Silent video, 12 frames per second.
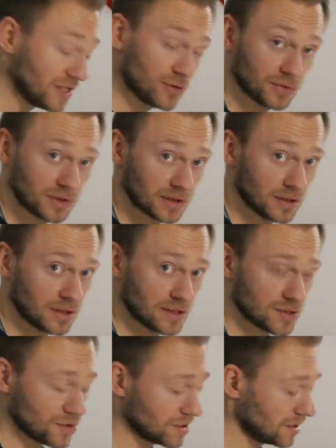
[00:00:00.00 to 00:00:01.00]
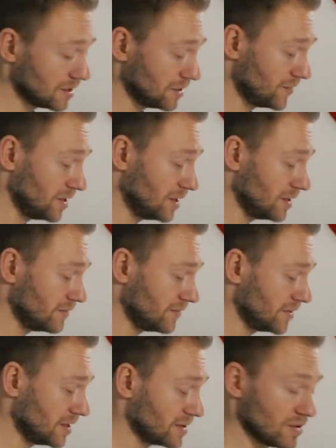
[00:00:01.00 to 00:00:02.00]
Dichtung drin. Die solltet ihr nicht
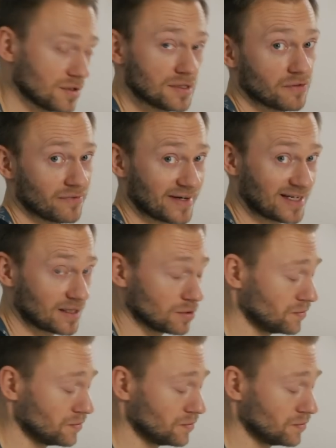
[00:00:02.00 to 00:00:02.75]
verlieren, denn sonst entweicht